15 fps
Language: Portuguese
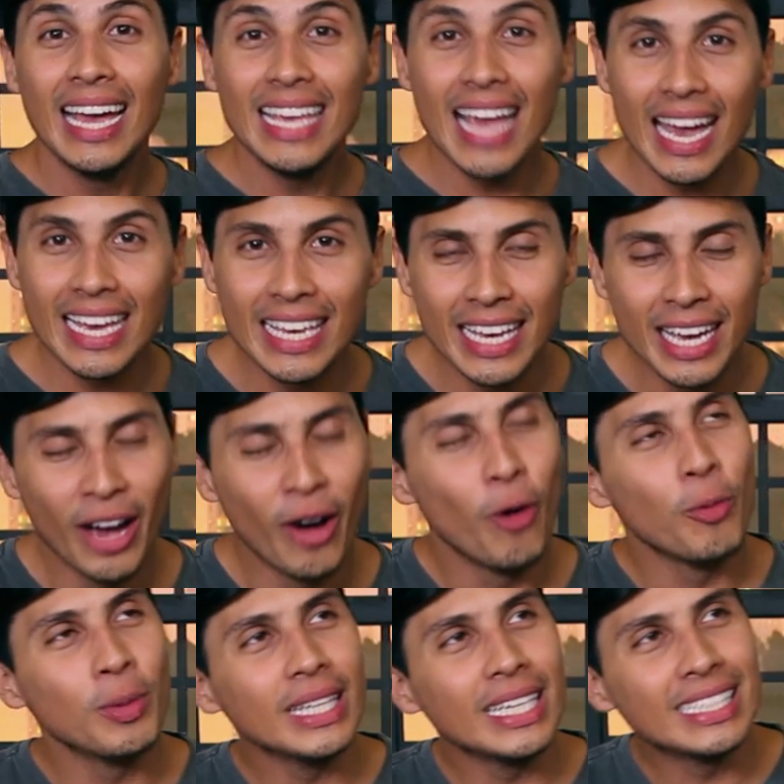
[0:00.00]
E aí,
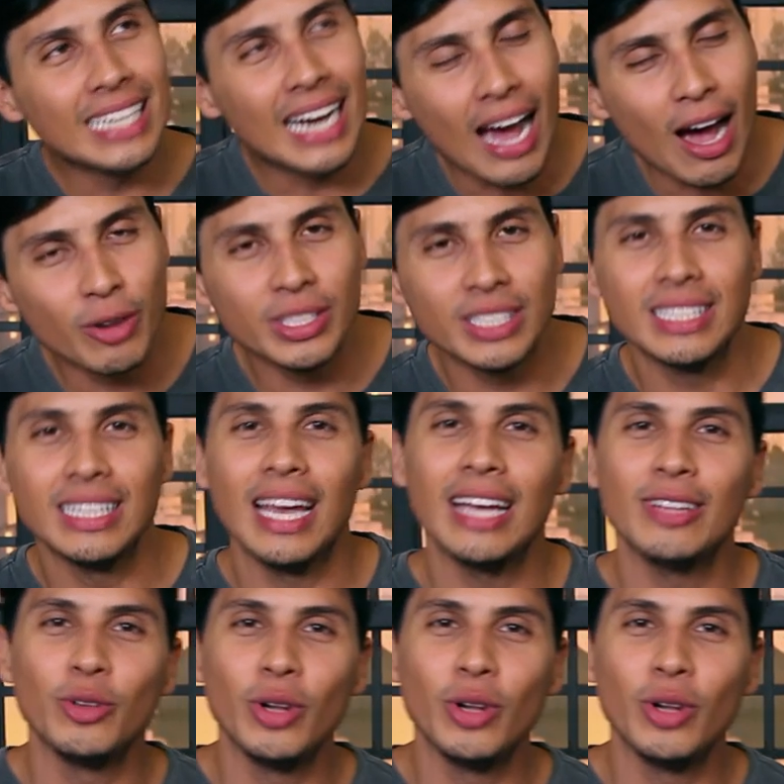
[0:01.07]
uma das causas, né,